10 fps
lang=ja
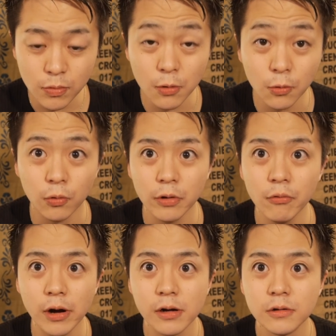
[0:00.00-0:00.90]
た。これ
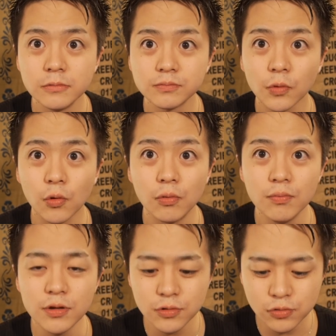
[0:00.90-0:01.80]
は、
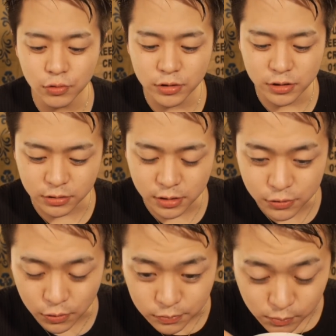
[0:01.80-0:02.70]
コンビニクオリティじゃねえ
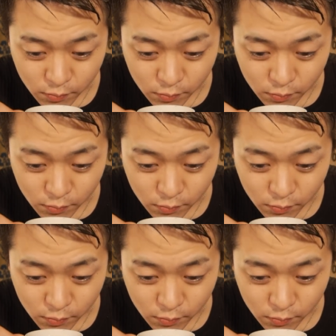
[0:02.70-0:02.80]
ぞ。